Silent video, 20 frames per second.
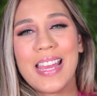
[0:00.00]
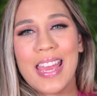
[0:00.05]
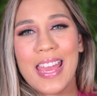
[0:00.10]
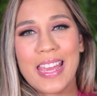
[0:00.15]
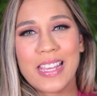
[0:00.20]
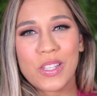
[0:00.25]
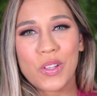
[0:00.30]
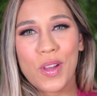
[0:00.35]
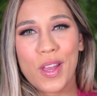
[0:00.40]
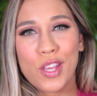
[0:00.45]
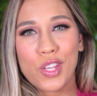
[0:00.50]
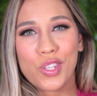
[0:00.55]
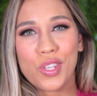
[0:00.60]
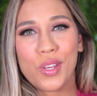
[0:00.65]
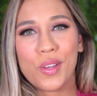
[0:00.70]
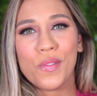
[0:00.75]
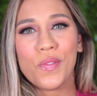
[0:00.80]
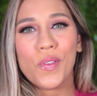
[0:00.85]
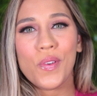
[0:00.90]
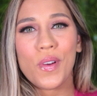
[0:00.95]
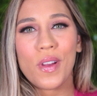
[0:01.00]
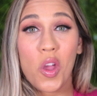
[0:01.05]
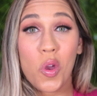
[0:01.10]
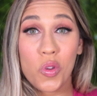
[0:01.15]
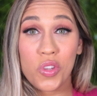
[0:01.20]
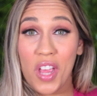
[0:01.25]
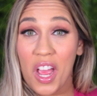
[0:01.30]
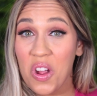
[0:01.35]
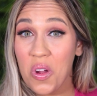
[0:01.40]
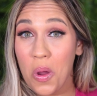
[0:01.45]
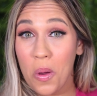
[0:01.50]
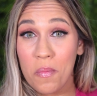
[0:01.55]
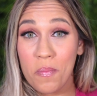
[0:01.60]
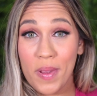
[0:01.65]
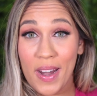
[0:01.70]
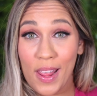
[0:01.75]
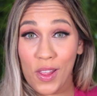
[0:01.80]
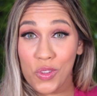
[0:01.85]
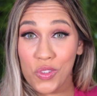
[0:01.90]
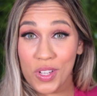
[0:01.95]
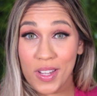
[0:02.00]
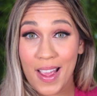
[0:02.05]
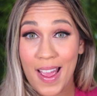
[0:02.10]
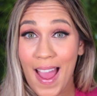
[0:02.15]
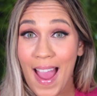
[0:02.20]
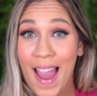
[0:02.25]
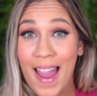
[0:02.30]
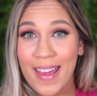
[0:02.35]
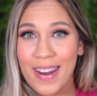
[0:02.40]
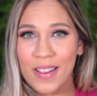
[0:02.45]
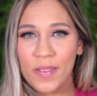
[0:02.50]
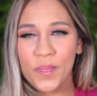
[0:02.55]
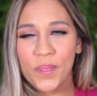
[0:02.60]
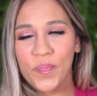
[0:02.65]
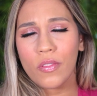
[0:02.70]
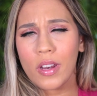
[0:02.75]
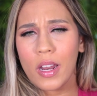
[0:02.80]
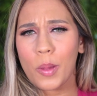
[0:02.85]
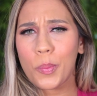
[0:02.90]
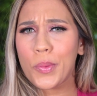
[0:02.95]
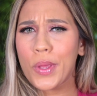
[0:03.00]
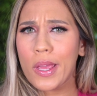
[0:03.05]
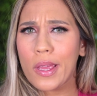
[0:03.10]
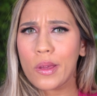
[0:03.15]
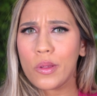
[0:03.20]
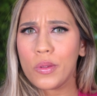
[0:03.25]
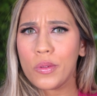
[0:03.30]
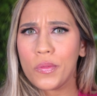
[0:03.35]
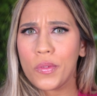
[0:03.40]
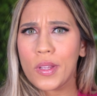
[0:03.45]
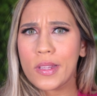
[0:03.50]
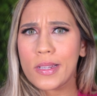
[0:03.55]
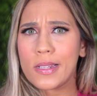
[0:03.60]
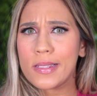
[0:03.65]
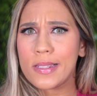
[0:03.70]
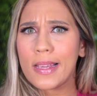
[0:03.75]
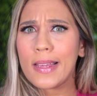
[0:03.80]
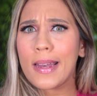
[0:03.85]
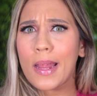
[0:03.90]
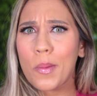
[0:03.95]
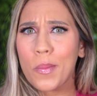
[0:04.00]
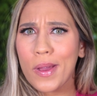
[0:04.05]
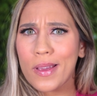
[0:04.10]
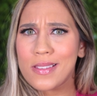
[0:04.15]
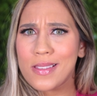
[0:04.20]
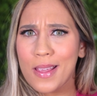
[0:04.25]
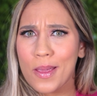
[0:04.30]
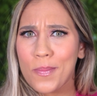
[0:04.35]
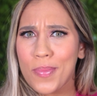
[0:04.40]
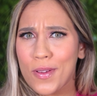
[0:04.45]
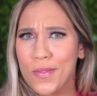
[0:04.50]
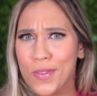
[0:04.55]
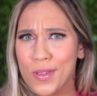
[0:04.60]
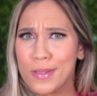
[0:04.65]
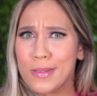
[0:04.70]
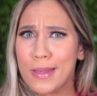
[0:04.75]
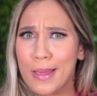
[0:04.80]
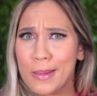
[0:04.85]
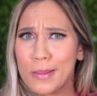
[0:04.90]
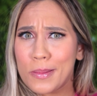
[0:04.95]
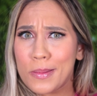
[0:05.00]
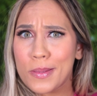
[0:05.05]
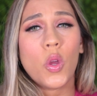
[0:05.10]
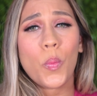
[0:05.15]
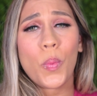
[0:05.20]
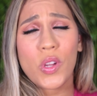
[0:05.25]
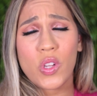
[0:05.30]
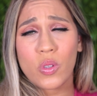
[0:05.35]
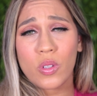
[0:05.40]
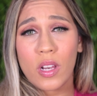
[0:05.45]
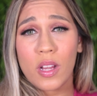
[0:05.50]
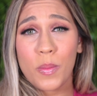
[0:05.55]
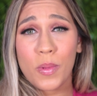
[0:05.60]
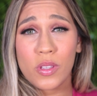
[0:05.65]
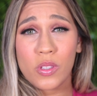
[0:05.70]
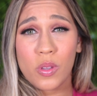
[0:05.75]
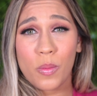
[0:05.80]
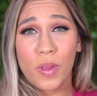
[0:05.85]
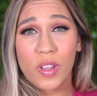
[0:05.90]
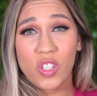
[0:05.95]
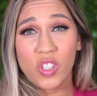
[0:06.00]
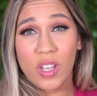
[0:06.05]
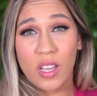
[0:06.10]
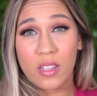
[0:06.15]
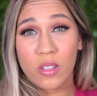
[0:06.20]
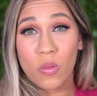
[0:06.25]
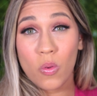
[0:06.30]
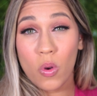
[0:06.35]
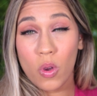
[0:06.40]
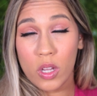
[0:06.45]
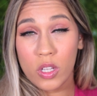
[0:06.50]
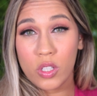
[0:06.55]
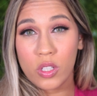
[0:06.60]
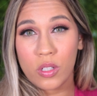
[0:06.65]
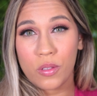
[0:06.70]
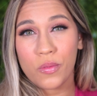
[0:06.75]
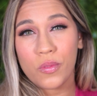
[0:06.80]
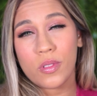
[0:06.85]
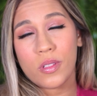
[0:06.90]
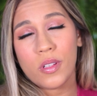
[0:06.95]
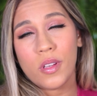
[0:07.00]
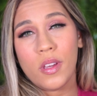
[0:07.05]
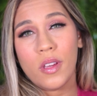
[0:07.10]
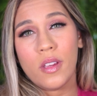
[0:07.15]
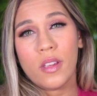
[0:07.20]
esse corretivo eu já comprei de cara. Falei, por que, que eu não vou trazer, né, uma resenha pra vocês? Eu particularmente sou bem chato com corretivos.